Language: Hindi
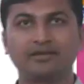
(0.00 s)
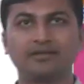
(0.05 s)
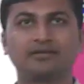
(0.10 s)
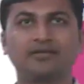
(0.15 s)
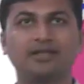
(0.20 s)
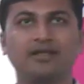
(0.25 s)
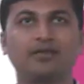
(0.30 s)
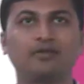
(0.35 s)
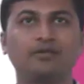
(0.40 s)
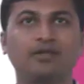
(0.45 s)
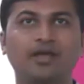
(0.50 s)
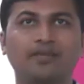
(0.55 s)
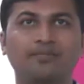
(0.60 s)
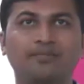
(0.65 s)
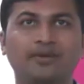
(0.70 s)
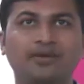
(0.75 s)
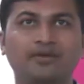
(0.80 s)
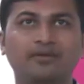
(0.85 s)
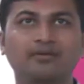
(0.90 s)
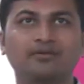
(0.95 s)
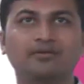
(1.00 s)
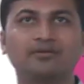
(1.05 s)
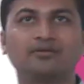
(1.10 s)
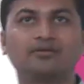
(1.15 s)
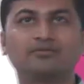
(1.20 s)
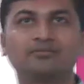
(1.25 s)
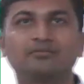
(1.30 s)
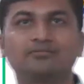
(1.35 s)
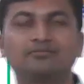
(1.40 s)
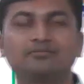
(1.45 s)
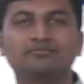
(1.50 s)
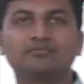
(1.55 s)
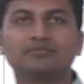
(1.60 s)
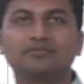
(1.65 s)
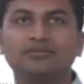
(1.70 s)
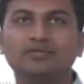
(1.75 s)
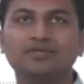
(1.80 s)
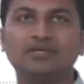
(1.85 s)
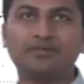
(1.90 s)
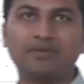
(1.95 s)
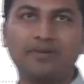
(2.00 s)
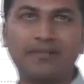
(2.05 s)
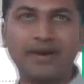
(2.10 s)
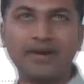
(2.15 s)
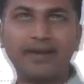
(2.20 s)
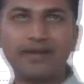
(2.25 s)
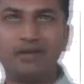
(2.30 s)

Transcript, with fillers: देख लो यहाँ पे ये मैं बैठा